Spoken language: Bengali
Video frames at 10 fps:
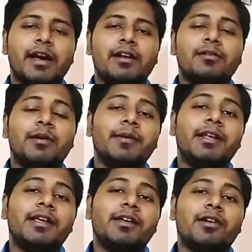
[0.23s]
হ্যালো
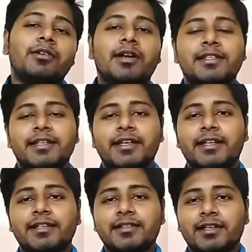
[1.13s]
ফ্যামিলি ইউ আর ওয়াচিং
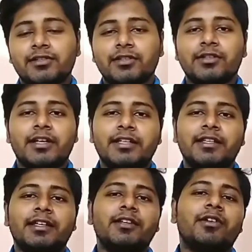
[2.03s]
ইকরা শিক্ষা সদন আই
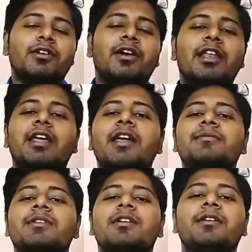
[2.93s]
থিঙ্ক ইউ আর অল আর
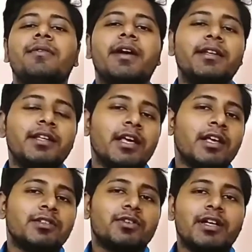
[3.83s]
অ্যাবসলিটলি ফাইন
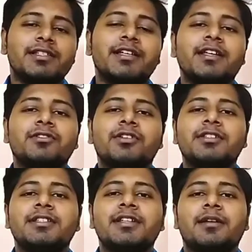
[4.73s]
সো আজকে নিয়ে চলে
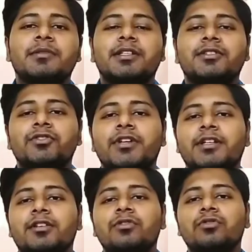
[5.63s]
এসেছি আপনাদের জন্য
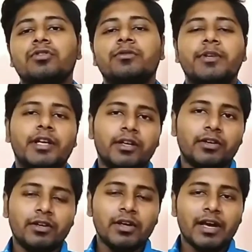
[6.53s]
একটা নতুন ভিডিও
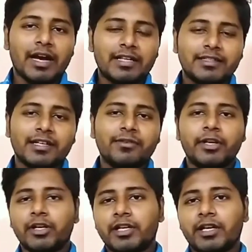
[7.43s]
আজকের
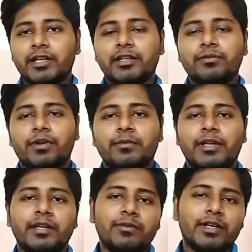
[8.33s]
ভিডিওটা
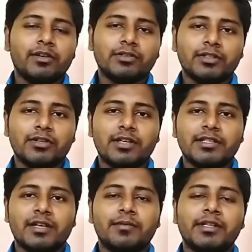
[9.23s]
ইনফরমেটিভ ভিডিও হতে
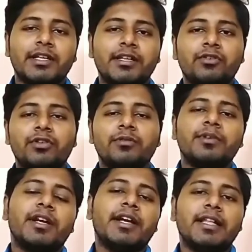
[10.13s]
চলেছে আমাদের ইউটিউব
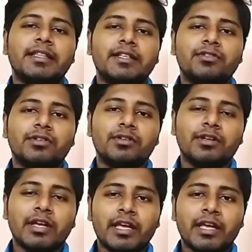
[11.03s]
ক্রিয়েটারদের জন্য